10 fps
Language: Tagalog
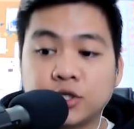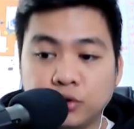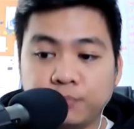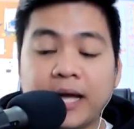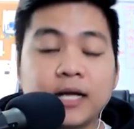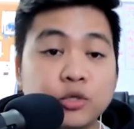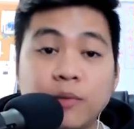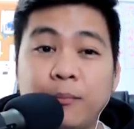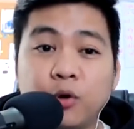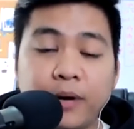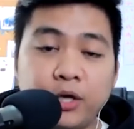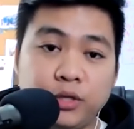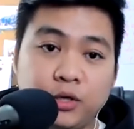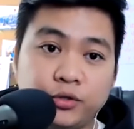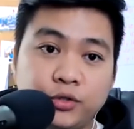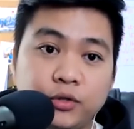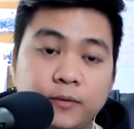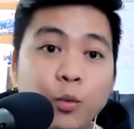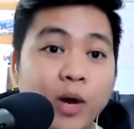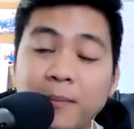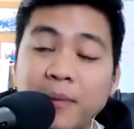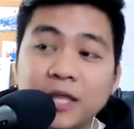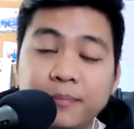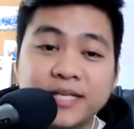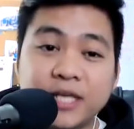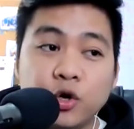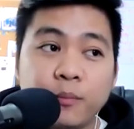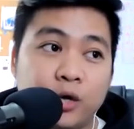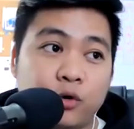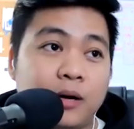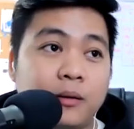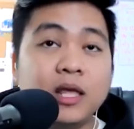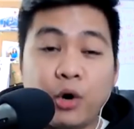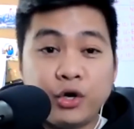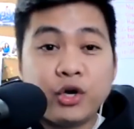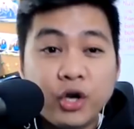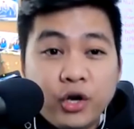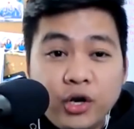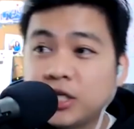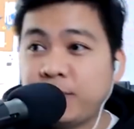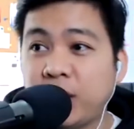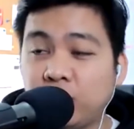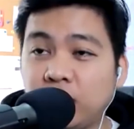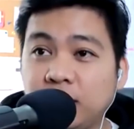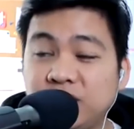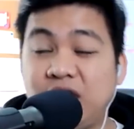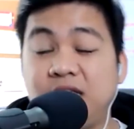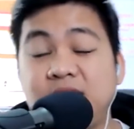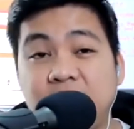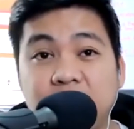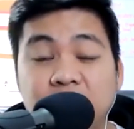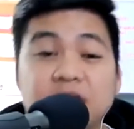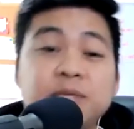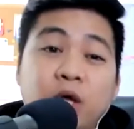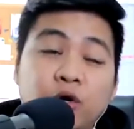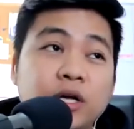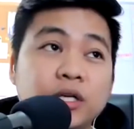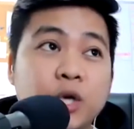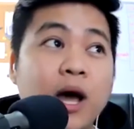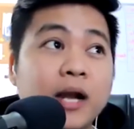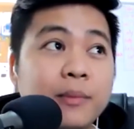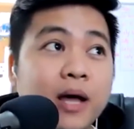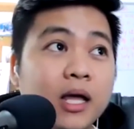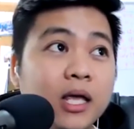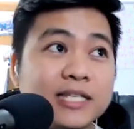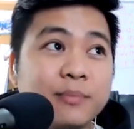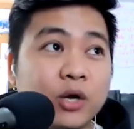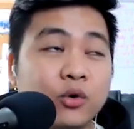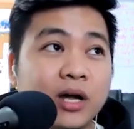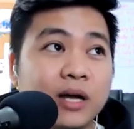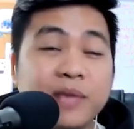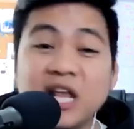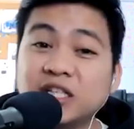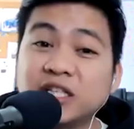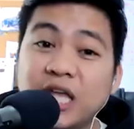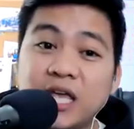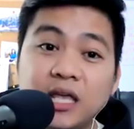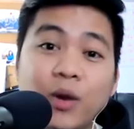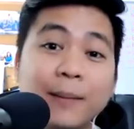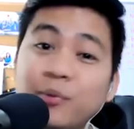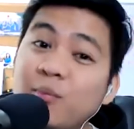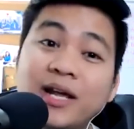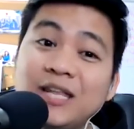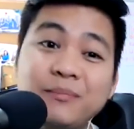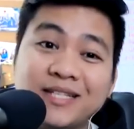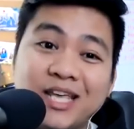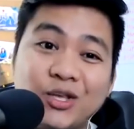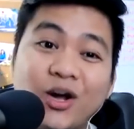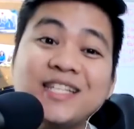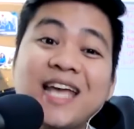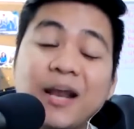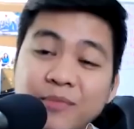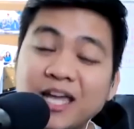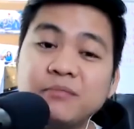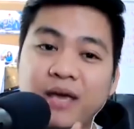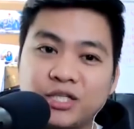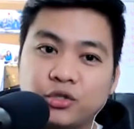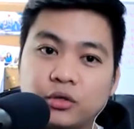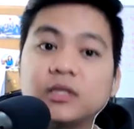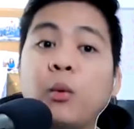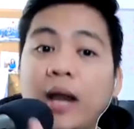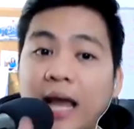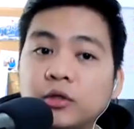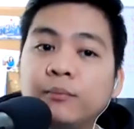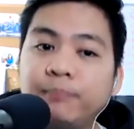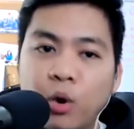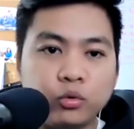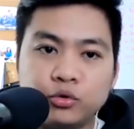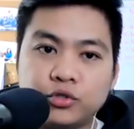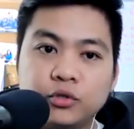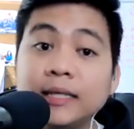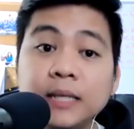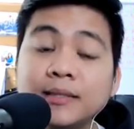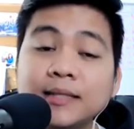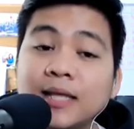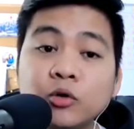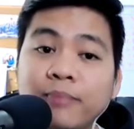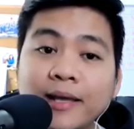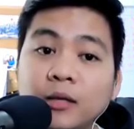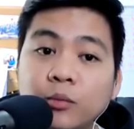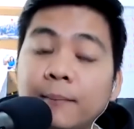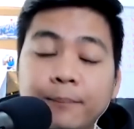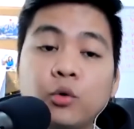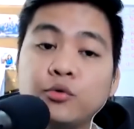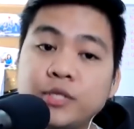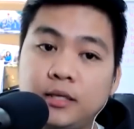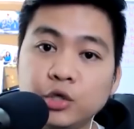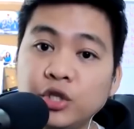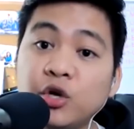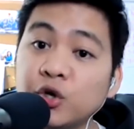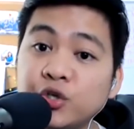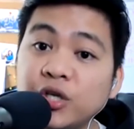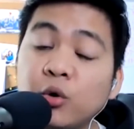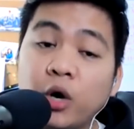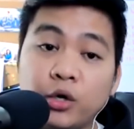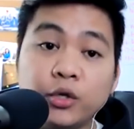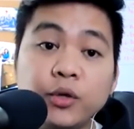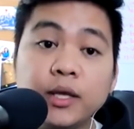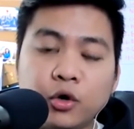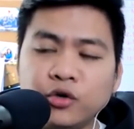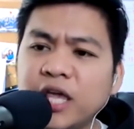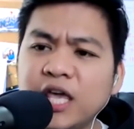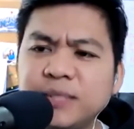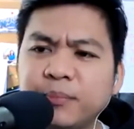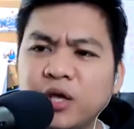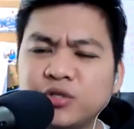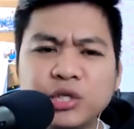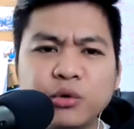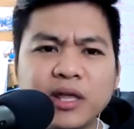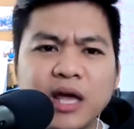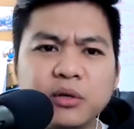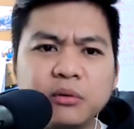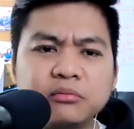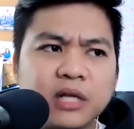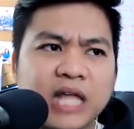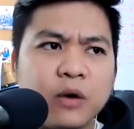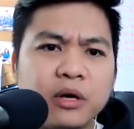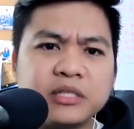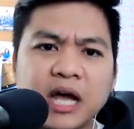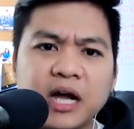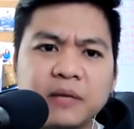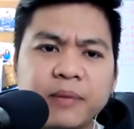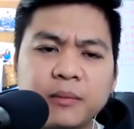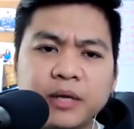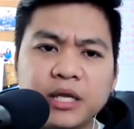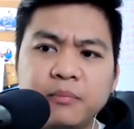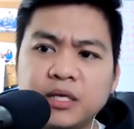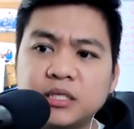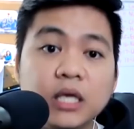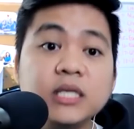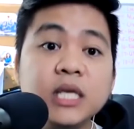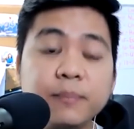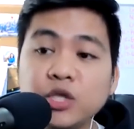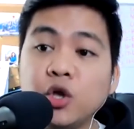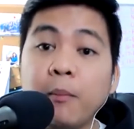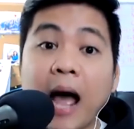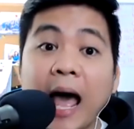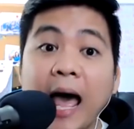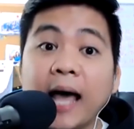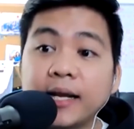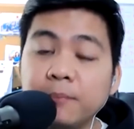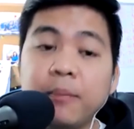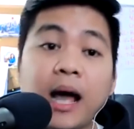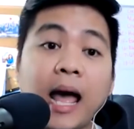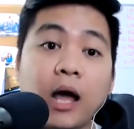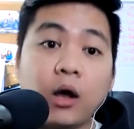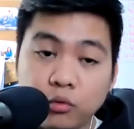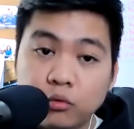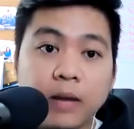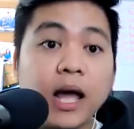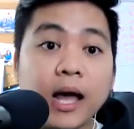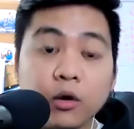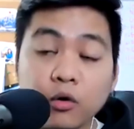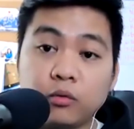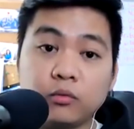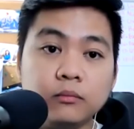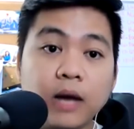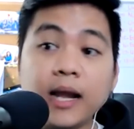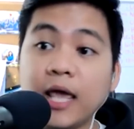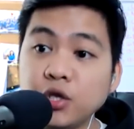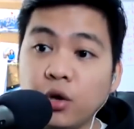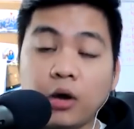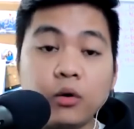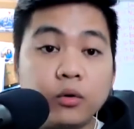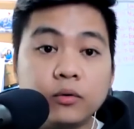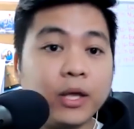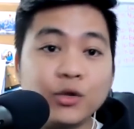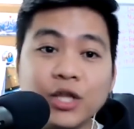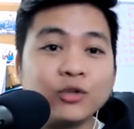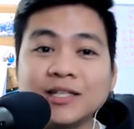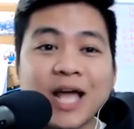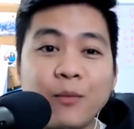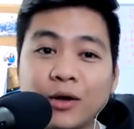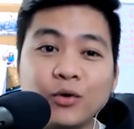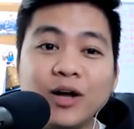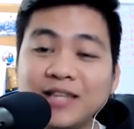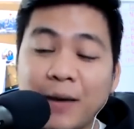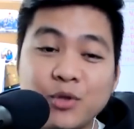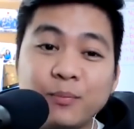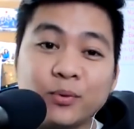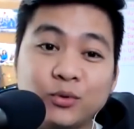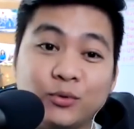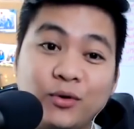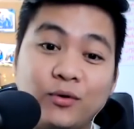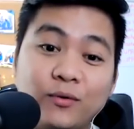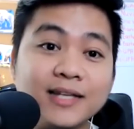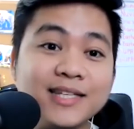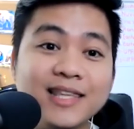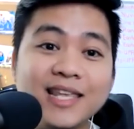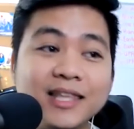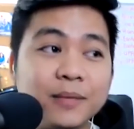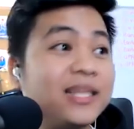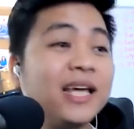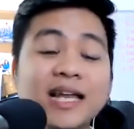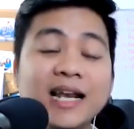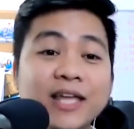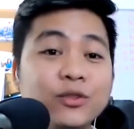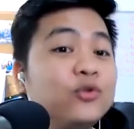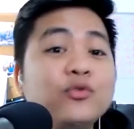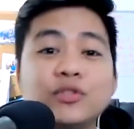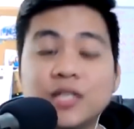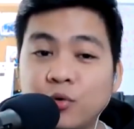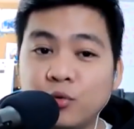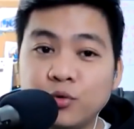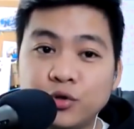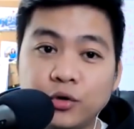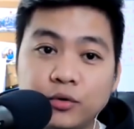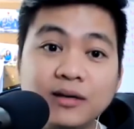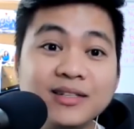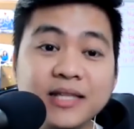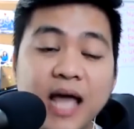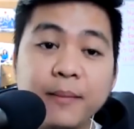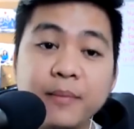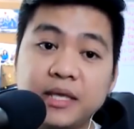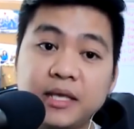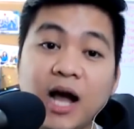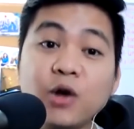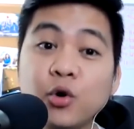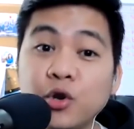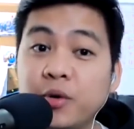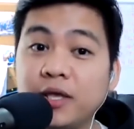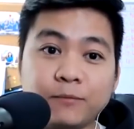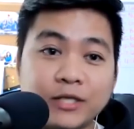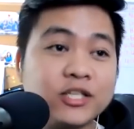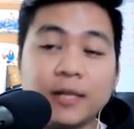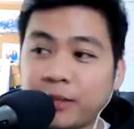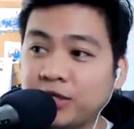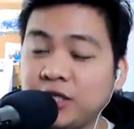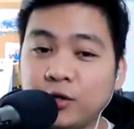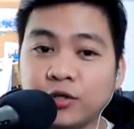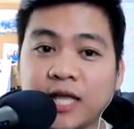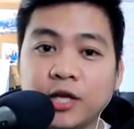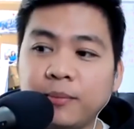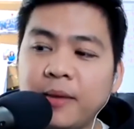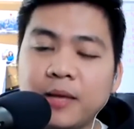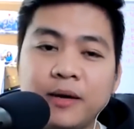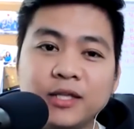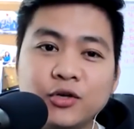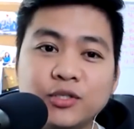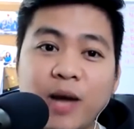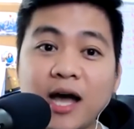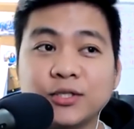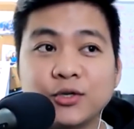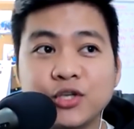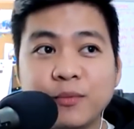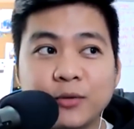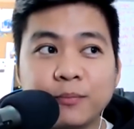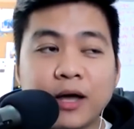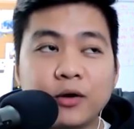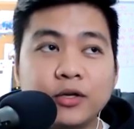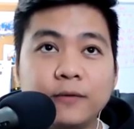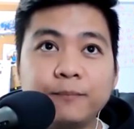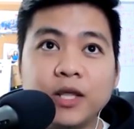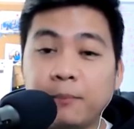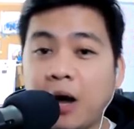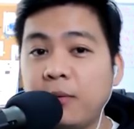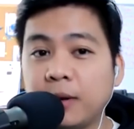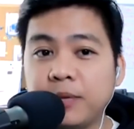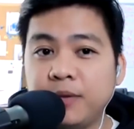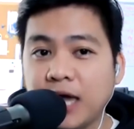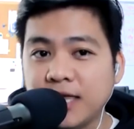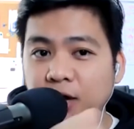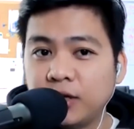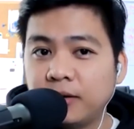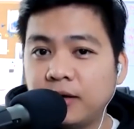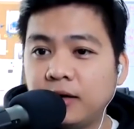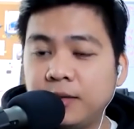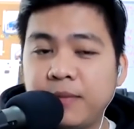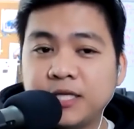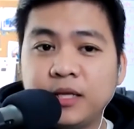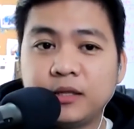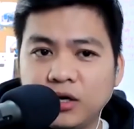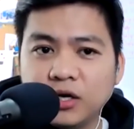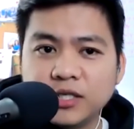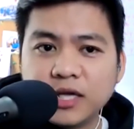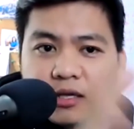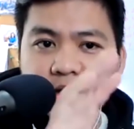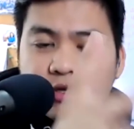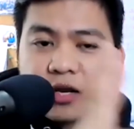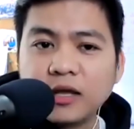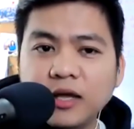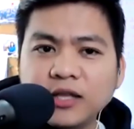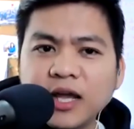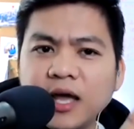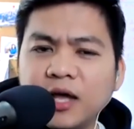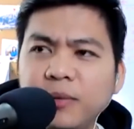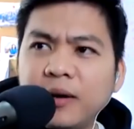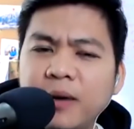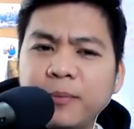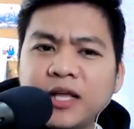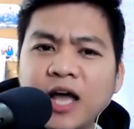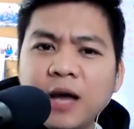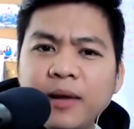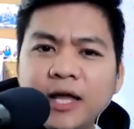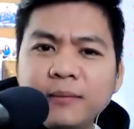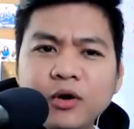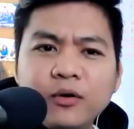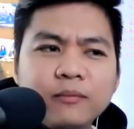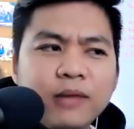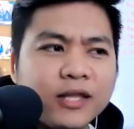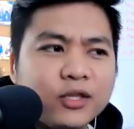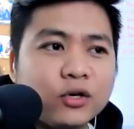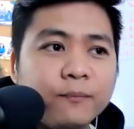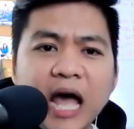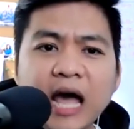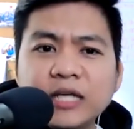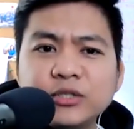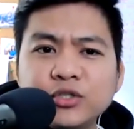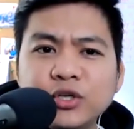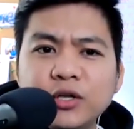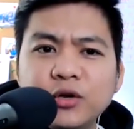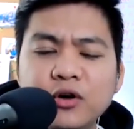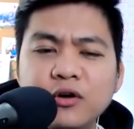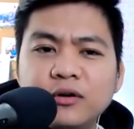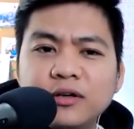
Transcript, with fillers: su- para sumabog pa yung negosyo. Walang mag-invest sa inyo kung meron kang burger, tas meron kang sisig, tas meron kang shawarma, tas meron kang guilty, wala pong mag invest sa inyo. Kasi alam ng investor na wala tong focus. Hindi magtatagumpay yan, walang focus eh. Yung negosyo niya kung ano-ano eh. kung nag-iisip kayo, sino kaya yung tatawag sa akin para mag-invest? Isipin nyo, maaaring baka ako. Baka ako. Malay nyo ako, pero hindi ako tatawag kung ang dami yung produkto. Kasi hindi natin madadala yan doon sa buong mundo. Kasi dami. Ang gulo eh. Tapos pag tinanong kita, ano pa ba ibang negosyo mo? Ah, kasosyo, meron pa ako ano. Bawa magbibigay na ako ng investment. O sige, ito na. Eh teka, ano bang mga pinagkakabalaan mo, Milandro? Ah, kasosyo, ano ako?